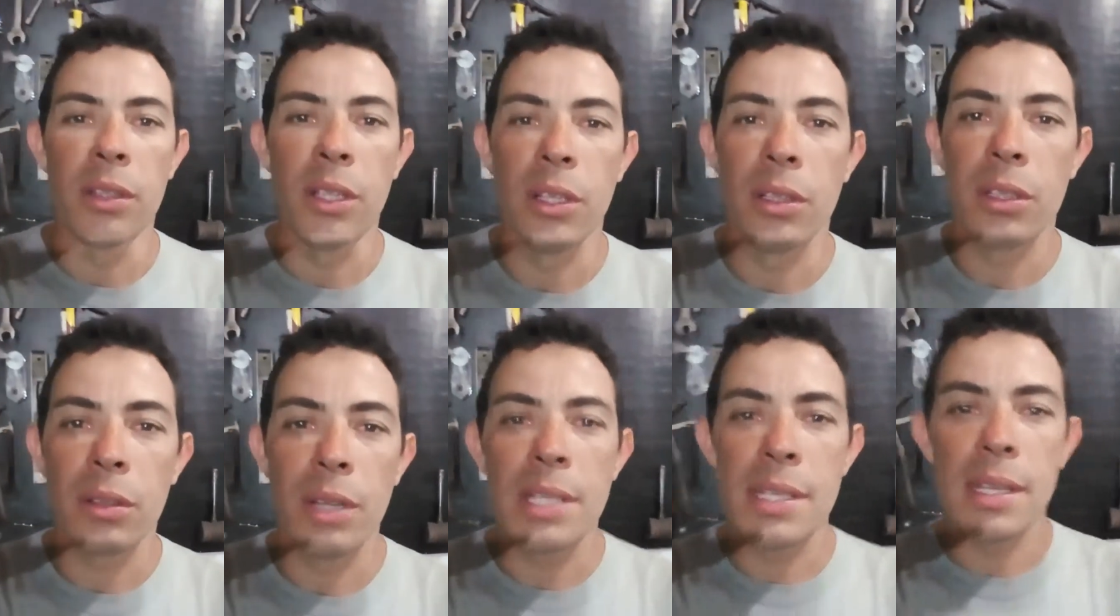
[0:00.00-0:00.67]
Então eu
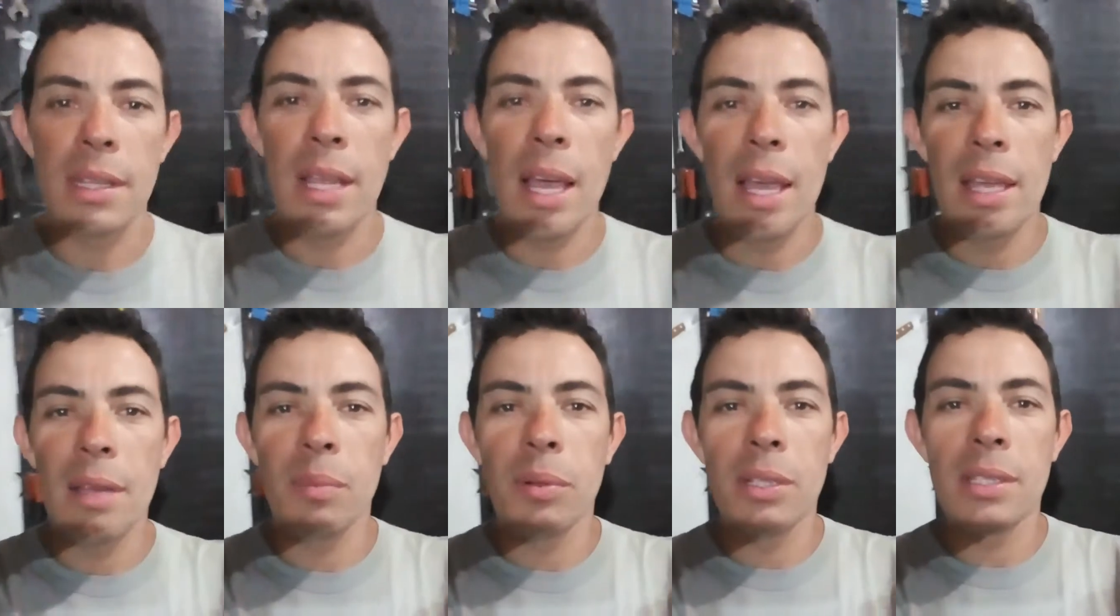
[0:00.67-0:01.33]
tô com essa ideia
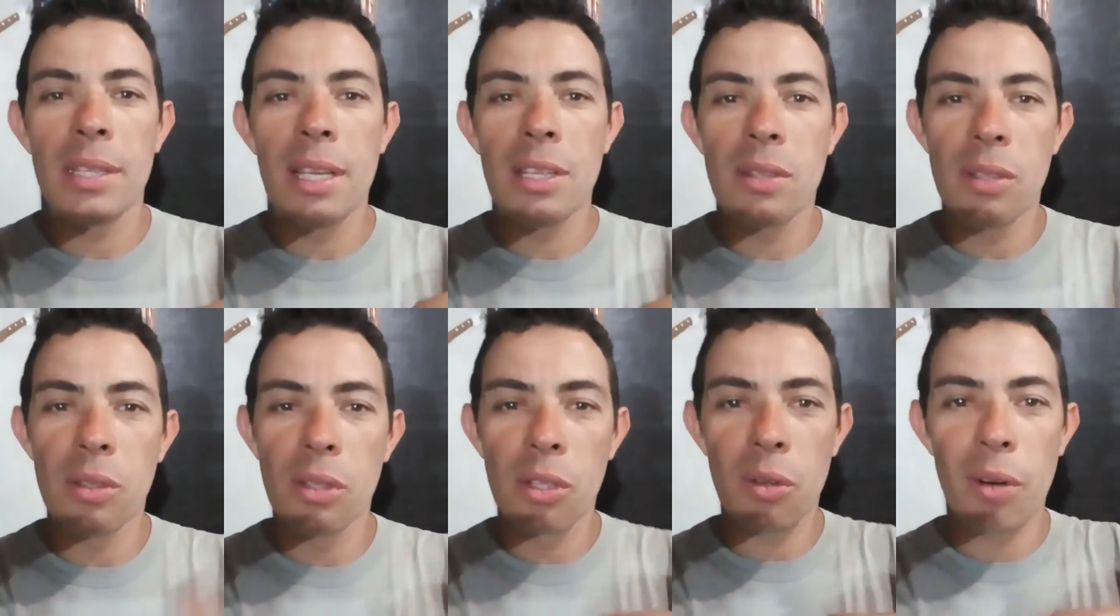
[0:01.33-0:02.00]
aí, por isso vocês
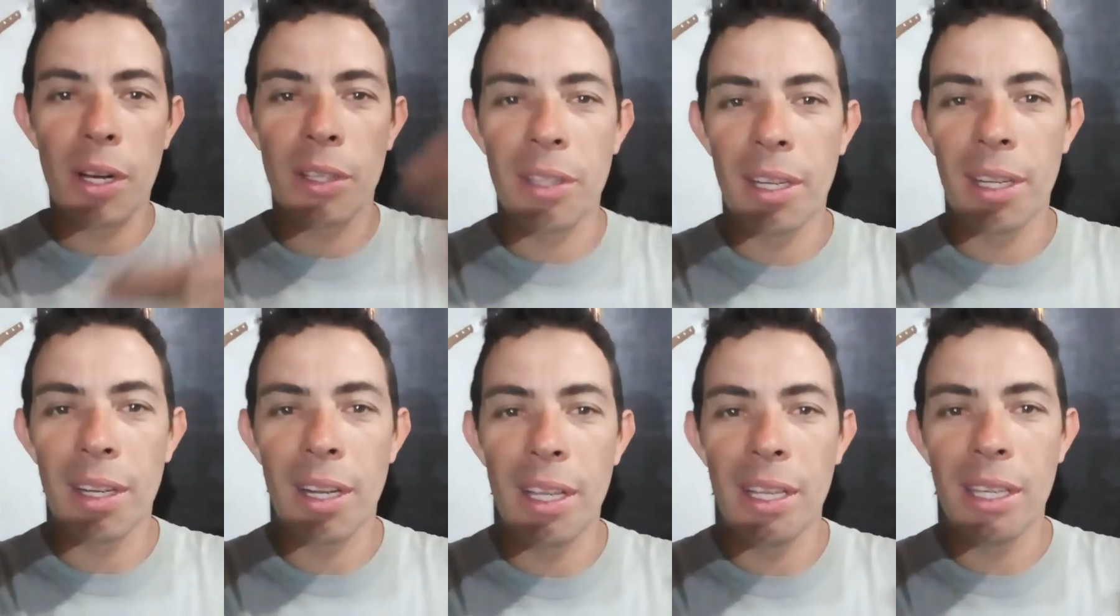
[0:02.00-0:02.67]
viram eu
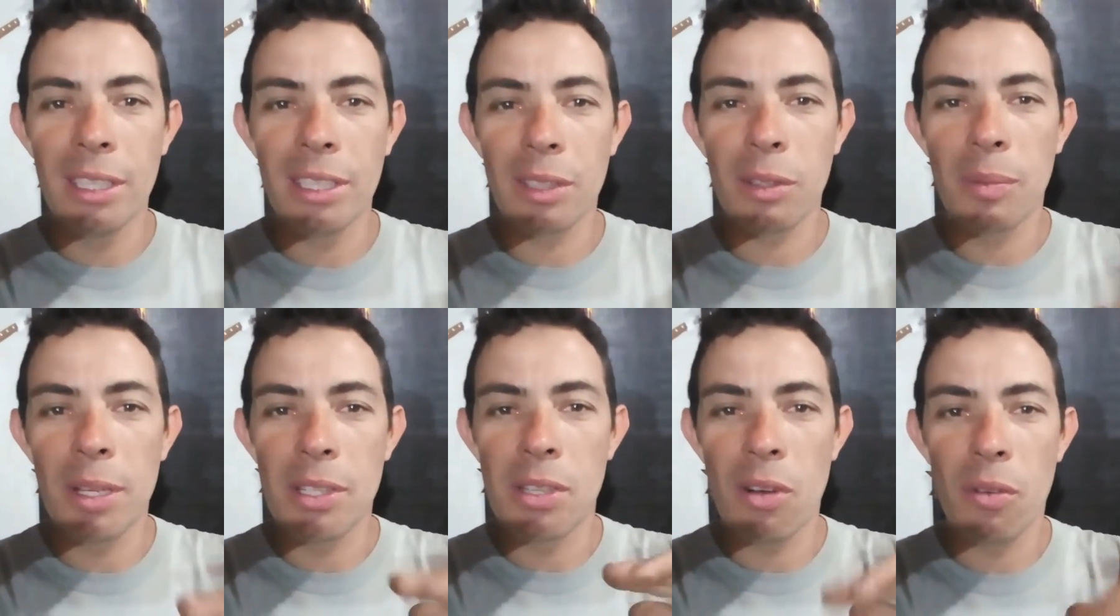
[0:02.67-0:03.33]
cortando aí, já
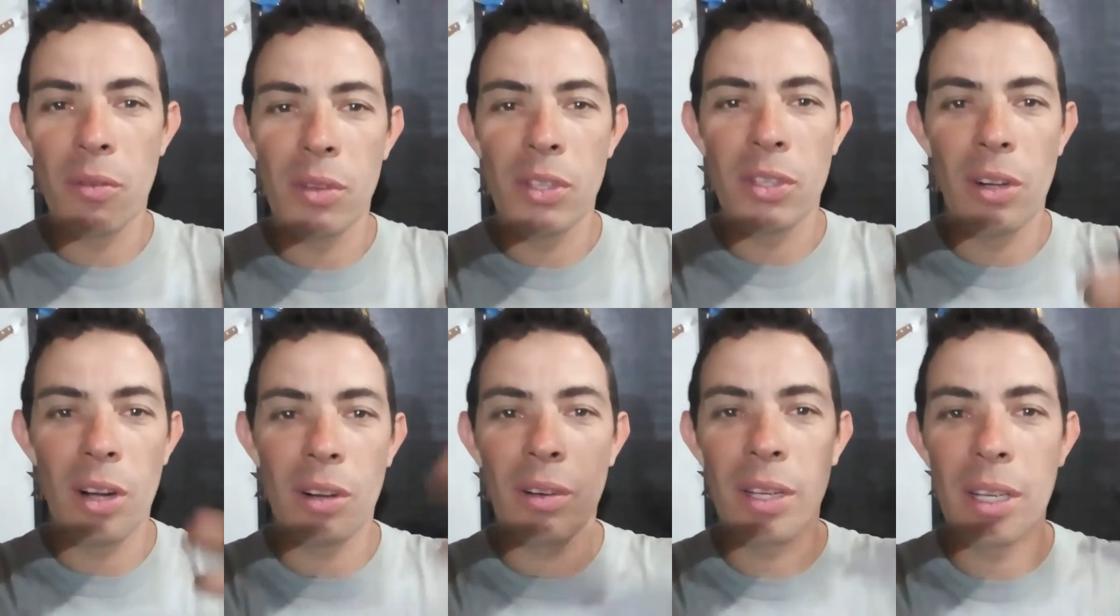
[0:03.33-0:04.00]
comecei o vídeo
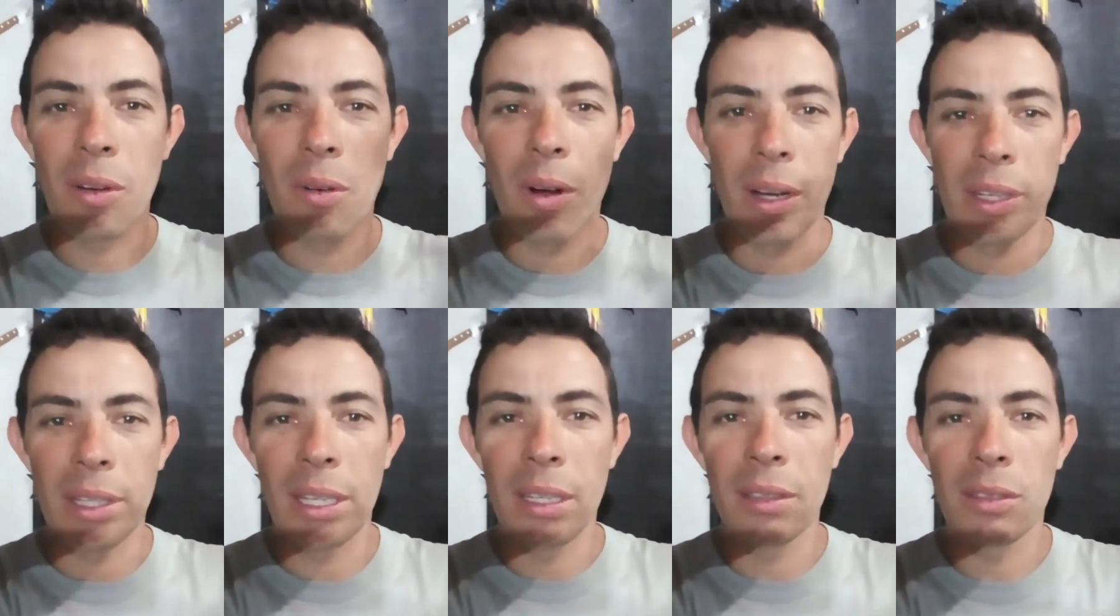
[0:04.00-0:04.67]
logo aí
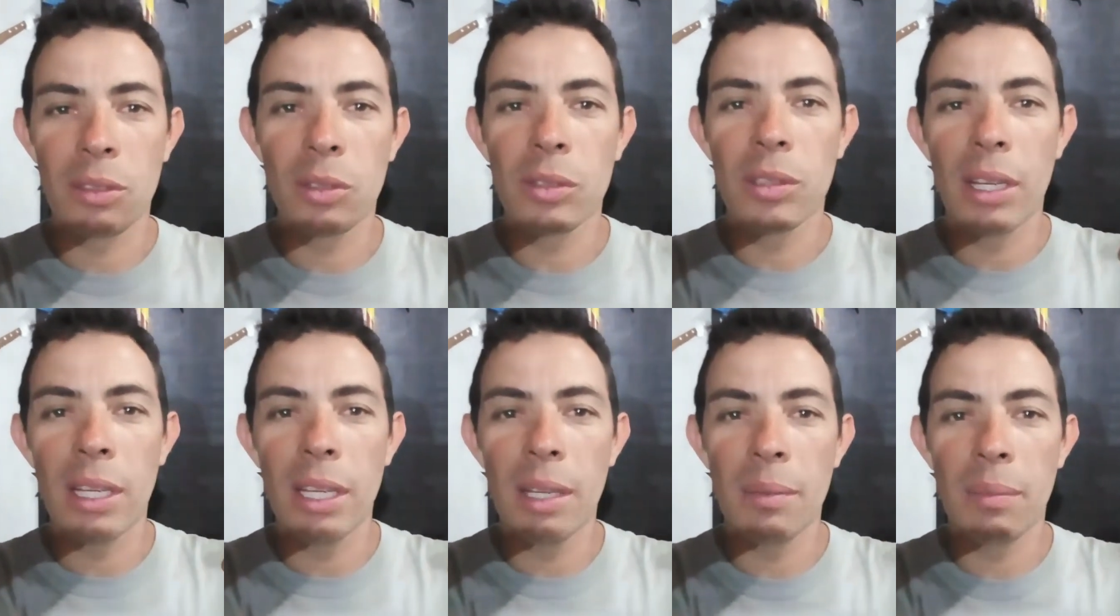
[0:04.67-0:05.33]
cortando tudo
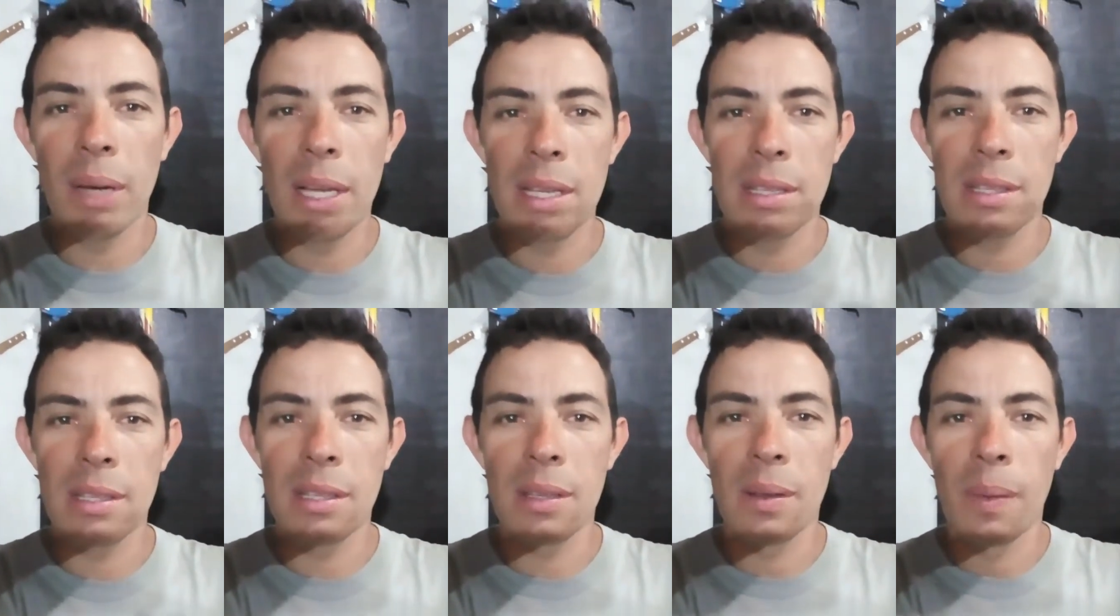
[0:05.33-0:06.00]
aí,
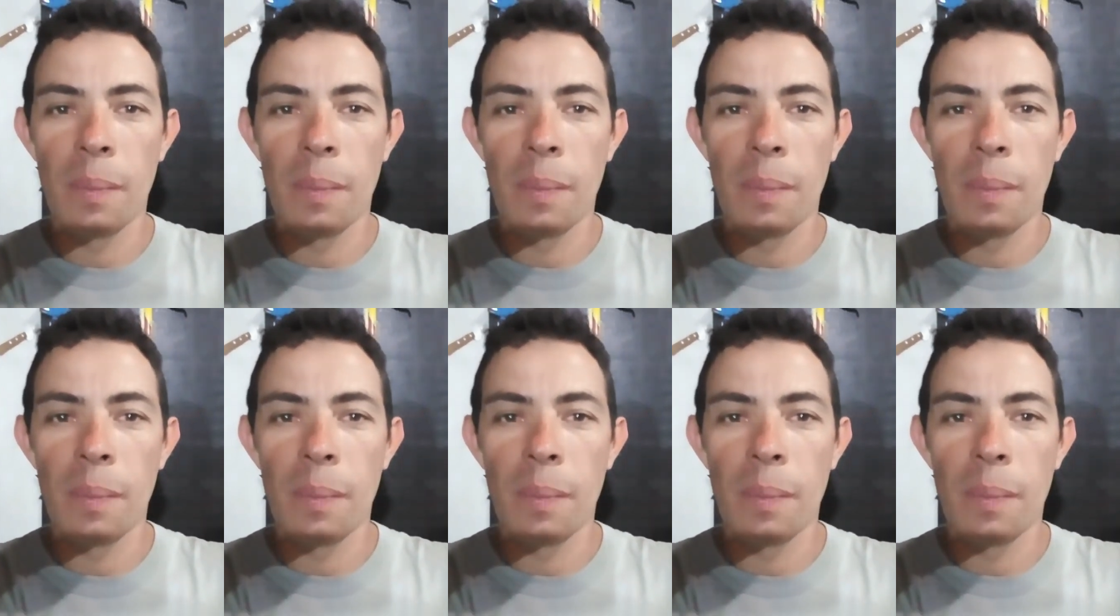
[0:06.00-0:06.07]
mas